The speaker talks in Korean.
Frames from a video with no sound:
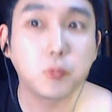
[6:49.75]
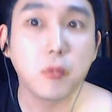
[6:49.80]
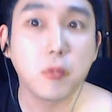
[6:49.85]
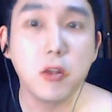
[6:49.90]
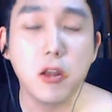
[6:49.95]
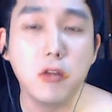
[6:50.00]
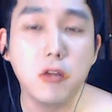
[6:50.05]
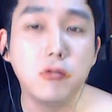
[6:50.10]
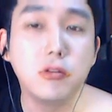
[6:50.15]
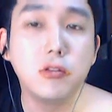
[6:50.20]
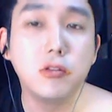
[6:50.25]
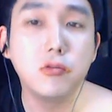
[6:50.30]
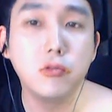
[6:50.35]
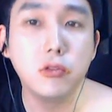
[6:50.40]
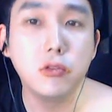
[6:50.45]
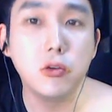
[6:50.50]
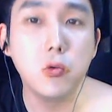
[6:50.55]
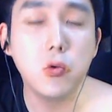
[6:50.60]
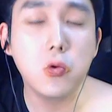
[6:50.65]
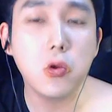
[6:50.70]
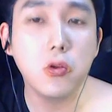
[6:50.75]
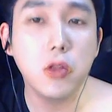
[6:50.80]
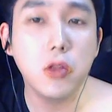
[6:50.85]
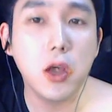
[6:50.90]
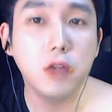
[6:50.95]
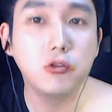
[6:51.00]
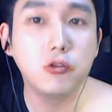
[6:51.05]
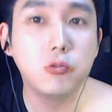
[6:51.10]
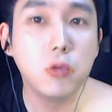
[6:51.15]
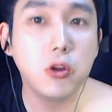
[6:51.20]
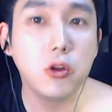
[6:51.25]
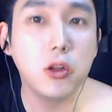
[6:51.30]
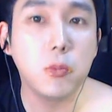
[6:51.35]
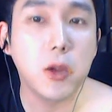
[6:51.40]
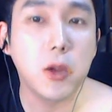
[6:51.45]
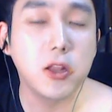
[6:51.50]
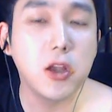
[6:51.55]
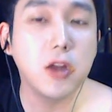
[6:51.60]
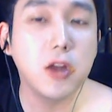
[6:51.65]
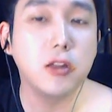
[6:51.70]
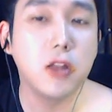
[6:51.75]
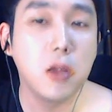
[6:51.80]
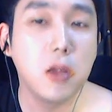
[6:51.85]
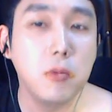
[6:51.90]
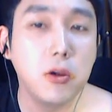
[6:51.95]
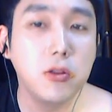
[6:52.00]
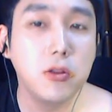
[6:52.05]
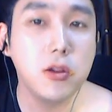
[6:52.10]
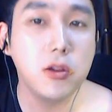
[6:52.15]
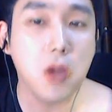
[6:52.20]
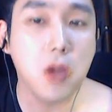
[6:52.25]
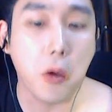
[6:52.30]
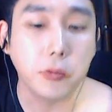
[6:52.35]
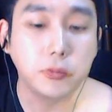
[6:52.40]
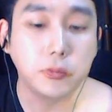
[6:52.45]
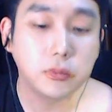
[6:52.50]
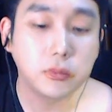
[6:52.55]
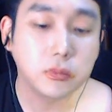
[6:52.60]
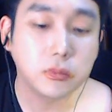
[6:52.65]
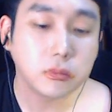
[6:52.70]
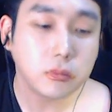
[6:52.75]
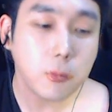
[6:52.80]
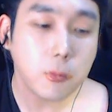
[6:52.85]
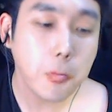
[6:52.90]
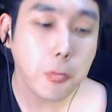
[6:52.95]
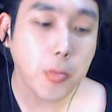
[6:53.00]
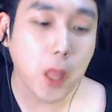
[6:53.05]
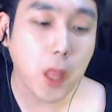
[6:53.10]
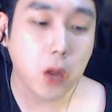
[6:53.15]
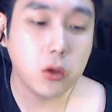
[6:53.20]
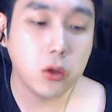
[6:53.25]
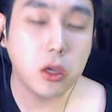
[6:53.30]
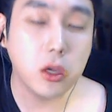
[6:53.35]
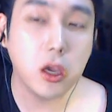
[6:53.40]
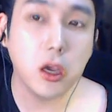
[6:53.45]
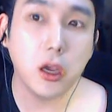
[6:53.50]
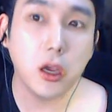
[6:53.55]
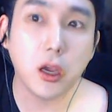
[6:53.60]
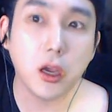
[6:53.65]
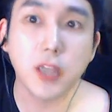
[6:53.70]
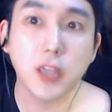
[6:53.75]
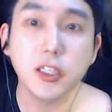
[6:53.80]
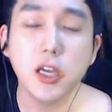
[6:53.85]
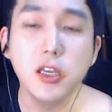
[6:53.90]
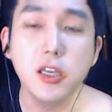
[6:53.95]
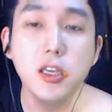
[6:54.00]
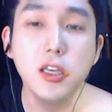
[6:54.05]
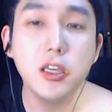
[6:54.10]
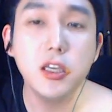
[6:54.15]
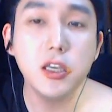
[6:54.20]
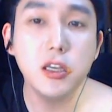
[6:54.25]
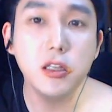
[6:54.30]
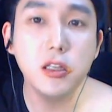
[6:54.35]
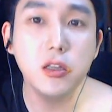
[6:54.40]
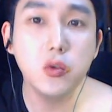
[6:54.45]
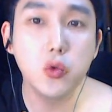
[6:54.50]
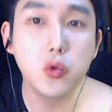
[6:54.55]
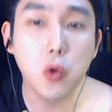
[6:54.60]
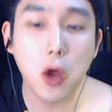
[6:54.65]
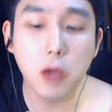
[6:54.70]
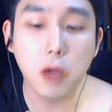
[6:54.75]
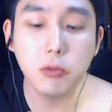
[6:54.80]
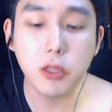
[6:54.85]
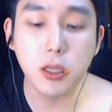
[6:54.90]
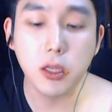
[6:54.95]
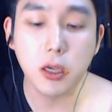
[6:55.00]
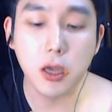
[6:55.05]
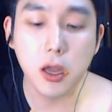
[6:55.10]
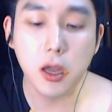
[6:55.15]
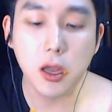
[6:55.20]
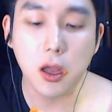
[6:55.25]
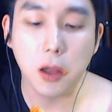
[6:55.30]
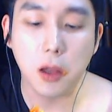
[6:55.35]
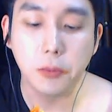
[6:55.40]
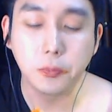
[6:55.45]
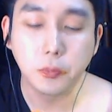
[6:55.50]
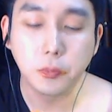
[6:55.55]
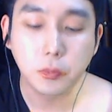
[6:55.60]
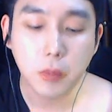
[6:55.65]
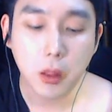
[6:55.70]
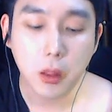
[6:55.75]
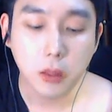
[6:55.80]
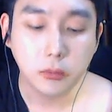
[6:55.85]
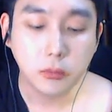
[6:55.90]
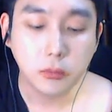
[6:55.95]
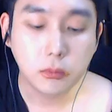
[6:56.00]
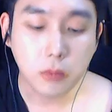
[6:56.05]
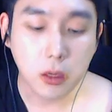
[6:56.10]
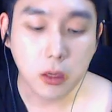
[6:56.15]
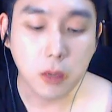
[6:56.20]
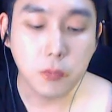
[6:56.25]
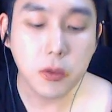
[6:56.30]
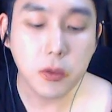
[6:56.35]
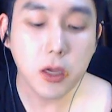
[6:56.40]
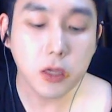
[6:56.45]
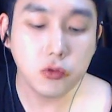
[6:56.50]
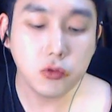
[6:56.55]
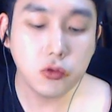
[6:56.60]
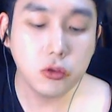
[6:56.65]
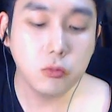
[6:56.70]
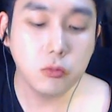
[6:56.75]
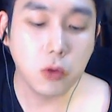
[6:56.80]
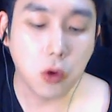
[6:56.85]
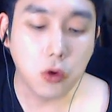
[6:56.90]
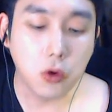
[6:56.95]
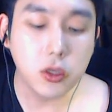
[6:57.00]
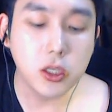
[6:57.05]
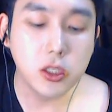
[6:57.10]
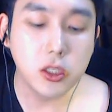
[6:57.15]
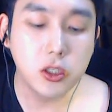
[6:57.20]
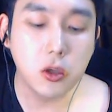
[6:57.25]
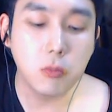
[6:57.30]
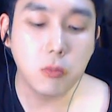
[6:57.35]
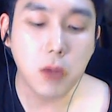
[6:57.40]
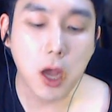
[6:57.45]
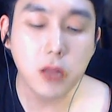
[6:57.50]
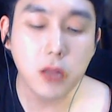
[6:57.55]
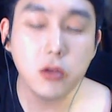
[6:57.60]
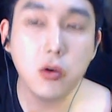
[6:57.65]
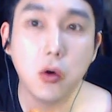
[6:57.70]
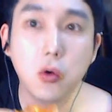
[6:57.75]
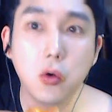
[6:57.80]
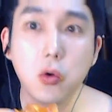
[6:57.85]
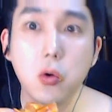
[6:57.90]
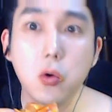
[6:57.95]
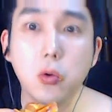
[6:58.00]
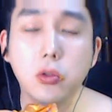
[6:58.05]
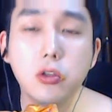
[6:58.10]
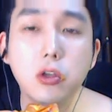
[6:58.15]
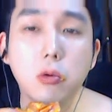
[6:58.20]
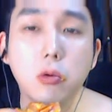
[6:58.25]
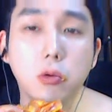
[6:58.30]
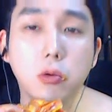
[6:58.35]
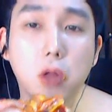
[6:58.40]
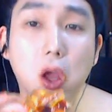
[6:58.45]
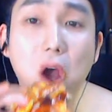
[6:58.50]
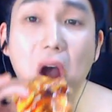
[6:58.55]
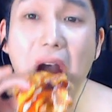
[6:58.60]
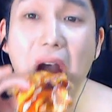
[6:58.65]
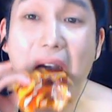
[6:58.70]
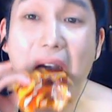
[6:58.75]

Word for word: 네, 우리 친구들 혹여나 주변에 배달이 되면은 이게 가장 인기 있는 조합이니까 피카츄는 뭐 여기 지점만 하는 거고 드셔보세요.